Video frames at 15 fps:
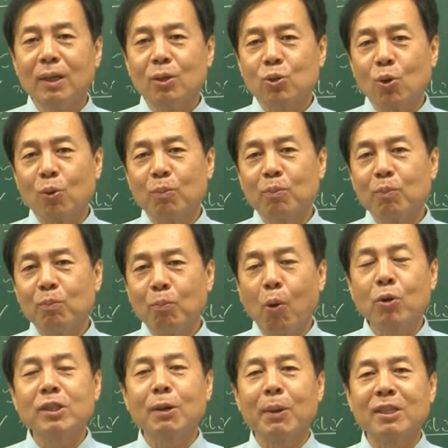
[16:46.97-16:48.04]
조금
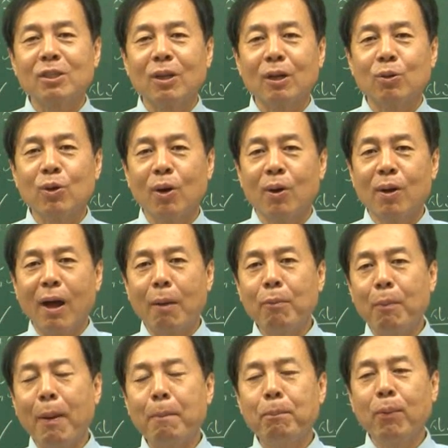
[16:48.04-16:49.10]
복잡하시더라도요 한번
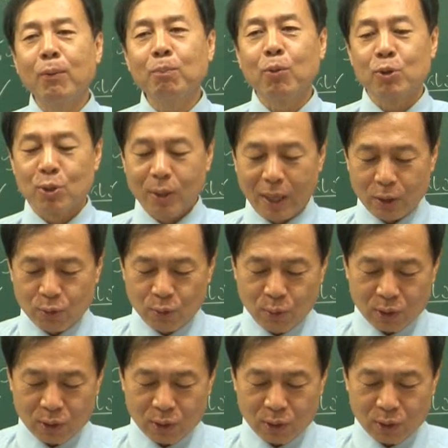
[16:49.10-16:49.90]
몇 번 보셔가지고